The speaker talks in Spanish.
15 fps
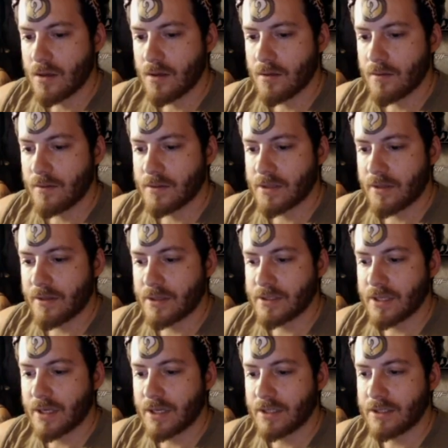Vamos a hacer
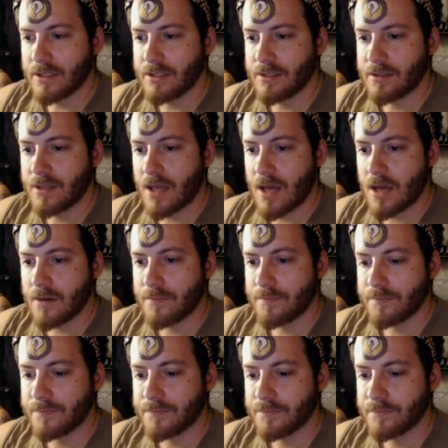secretista.
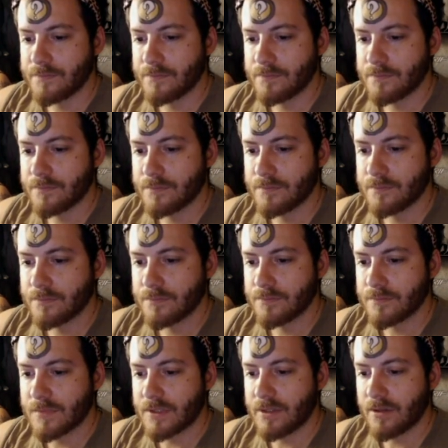
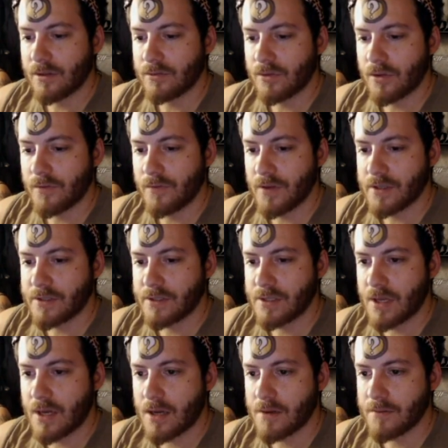Matriz
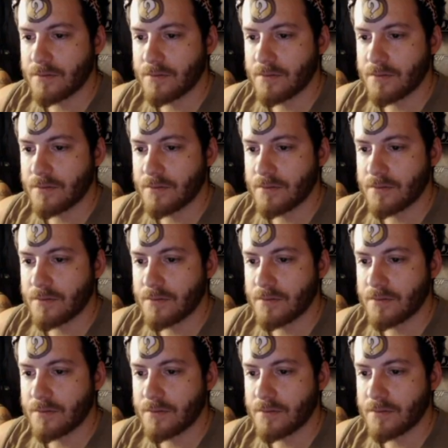autodefensa.